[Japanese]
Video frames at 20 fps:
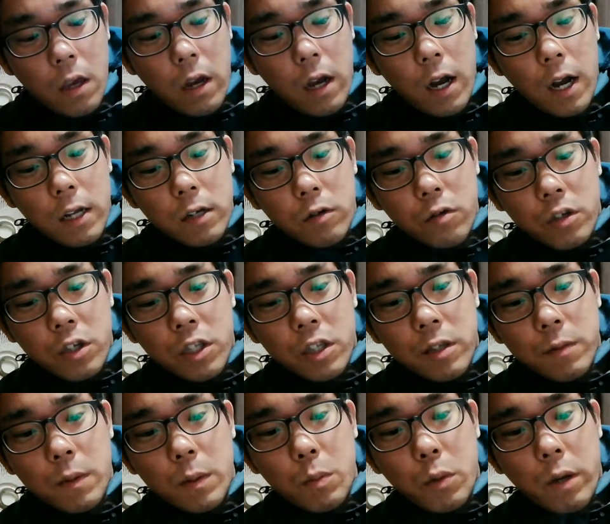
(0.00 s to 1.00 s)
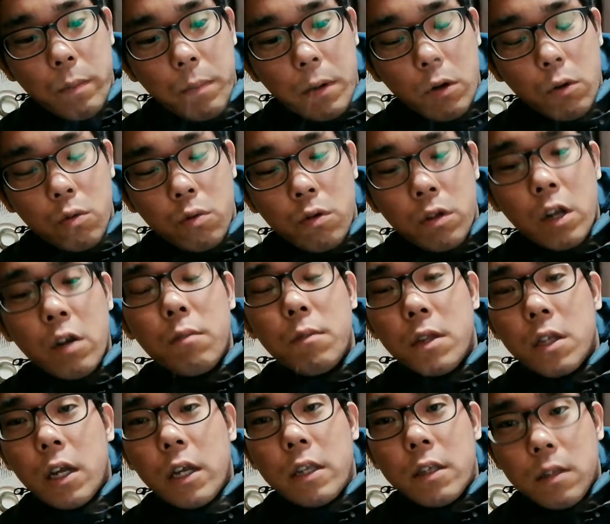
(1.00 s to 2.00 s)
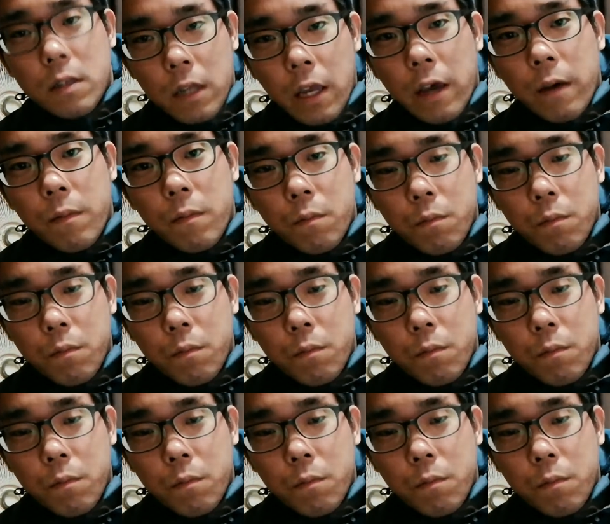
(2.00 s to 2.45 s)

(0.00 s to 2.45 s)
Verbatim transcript: あのきつみもやっぱ異なるみたいですね